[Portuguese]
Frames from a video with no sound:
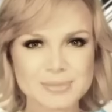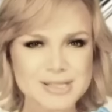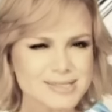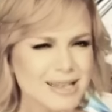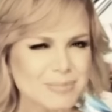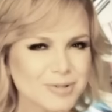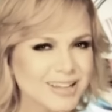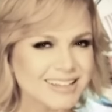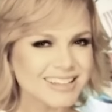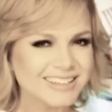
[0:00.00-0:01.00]
para sair por
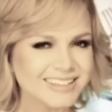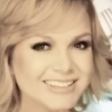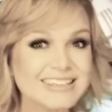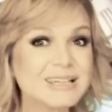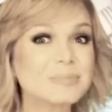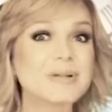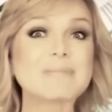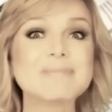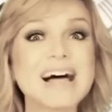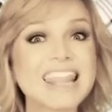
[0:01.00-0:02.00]
aí e ir para
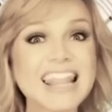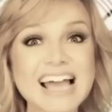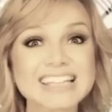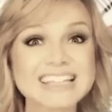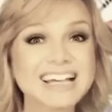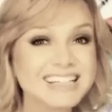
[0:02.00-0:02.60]
balada.